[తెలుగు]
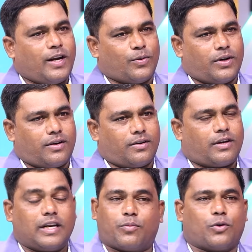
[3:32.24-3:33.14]
వాళ్ళే ఉన్నారు
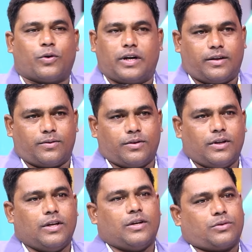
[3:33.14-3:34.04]
కానీ ఇప్పుడు కొనలేరు
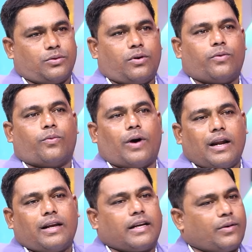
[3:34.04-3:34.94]
సో
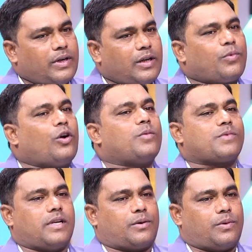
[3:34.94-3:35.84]
వాళ్ళకి ఎటువంటి ప్రాబ్లమ్స్
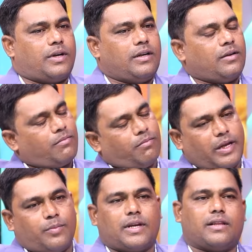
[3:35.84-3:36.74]
లేకుండా
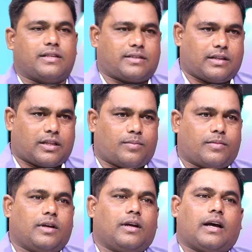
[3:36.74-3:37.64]
మేము దాన్ని తీసుకెళ్తాం
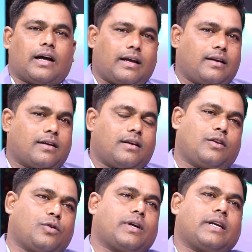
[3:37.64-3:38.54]
అండ్
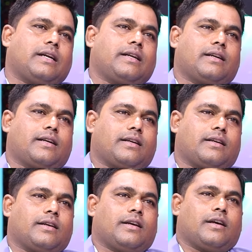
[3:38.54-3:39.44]
ఇంకొకటి ఏంటి అంటే
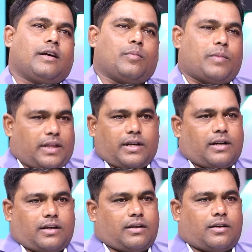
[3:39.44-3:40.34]
మా దగ్గర
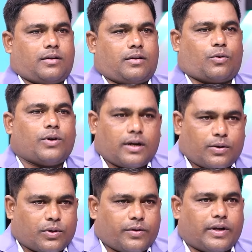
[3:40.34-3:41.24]

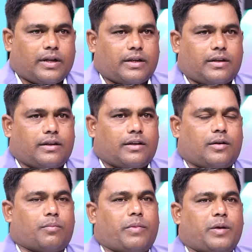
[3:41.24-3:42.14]
కొనాలనుకున్న వాళ్ళకి
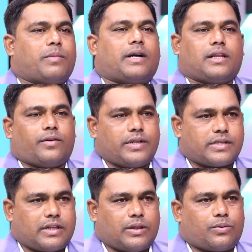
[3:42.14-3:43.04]
మేము బాధ్యత
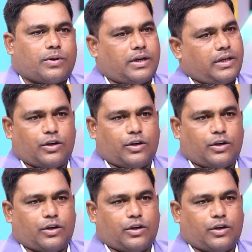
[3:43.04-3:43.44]
వహించేది ఎందుకు అంటే ఈ